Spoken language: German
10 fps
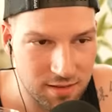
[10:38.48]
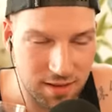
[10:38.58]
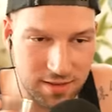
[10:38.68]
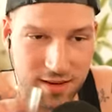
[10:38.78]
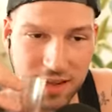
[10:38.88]

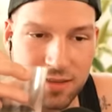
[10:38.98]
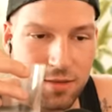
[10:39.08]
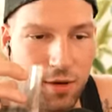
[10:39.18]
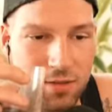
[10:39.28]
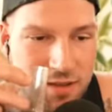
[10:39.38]
Das sieht echt
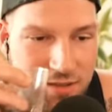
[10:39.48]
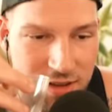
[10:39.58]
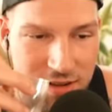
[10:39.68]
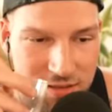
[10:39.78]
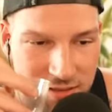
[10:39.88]
so aus, als
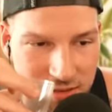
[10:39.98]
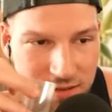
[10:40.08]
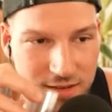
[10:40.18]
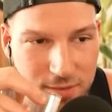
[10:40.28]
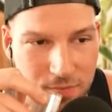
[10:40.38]
wäre das
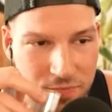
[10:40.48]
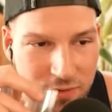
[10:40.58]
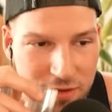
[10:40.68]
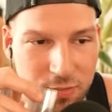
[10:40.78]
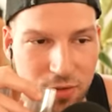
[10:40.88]
äh,
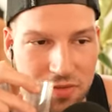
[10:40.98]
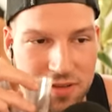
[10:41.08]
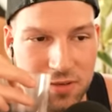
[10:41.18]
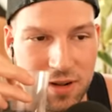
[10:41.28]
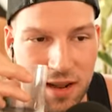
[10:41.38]
was
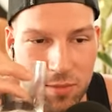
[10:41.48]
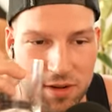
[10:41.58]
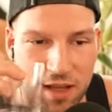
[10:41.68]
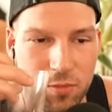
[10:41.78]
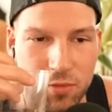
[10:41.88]
professioneller
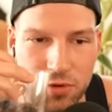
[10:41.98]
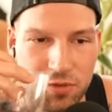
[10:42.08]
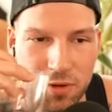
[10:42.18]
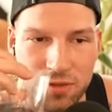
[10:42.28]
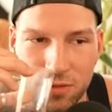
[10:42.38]
mit Red Bull
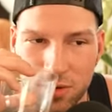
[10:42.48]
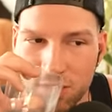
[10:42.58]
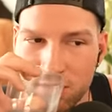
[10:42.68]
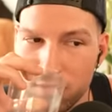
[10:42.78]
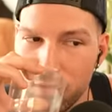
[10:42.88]

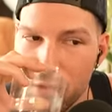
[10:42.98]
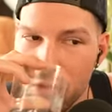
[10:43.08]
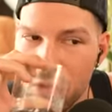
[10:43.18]
Sponsoring und so.